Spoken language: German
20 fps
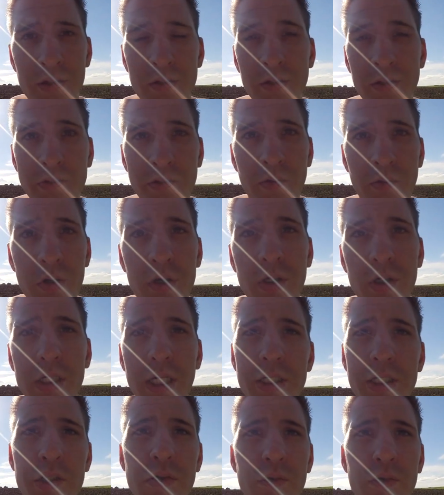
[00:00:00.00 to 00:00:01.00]
Diese Woche
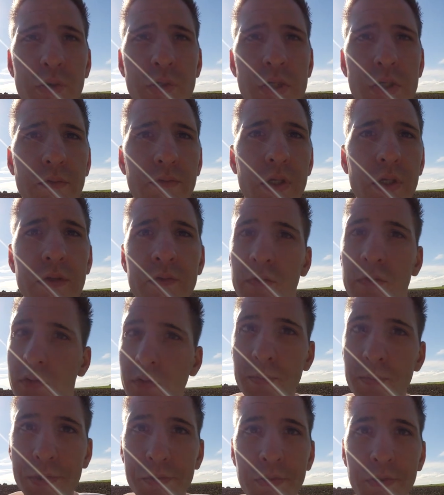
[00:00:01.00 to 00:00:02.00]
recht ruhig gewesen,
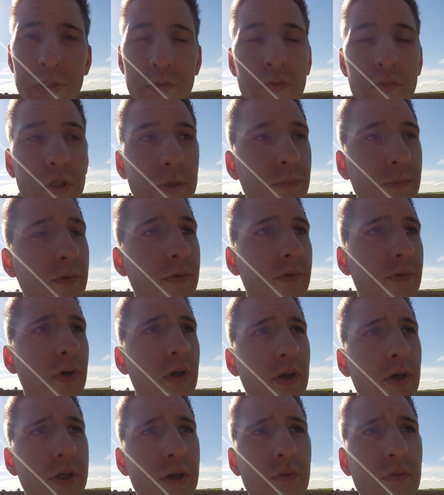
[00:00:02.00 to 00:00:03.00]
ziemlich viele Streams
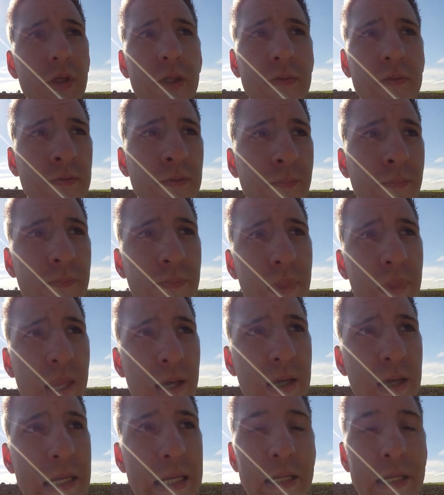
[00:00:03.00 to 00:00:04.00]
äh, gewesen,
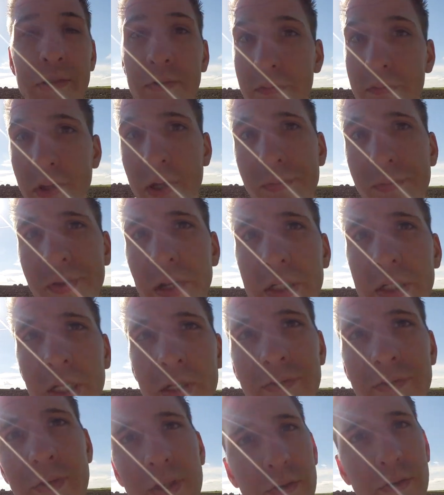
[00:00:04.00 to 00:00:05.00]
sehr viel
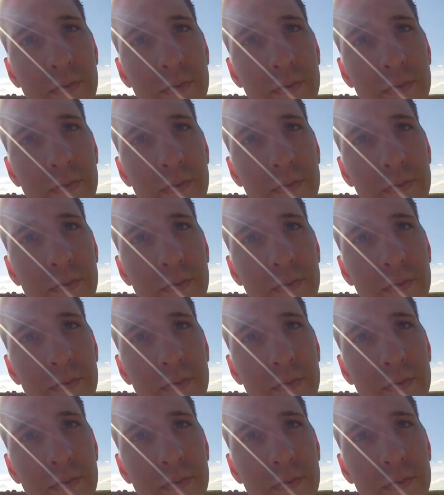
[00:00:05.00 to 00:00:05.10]
Daisy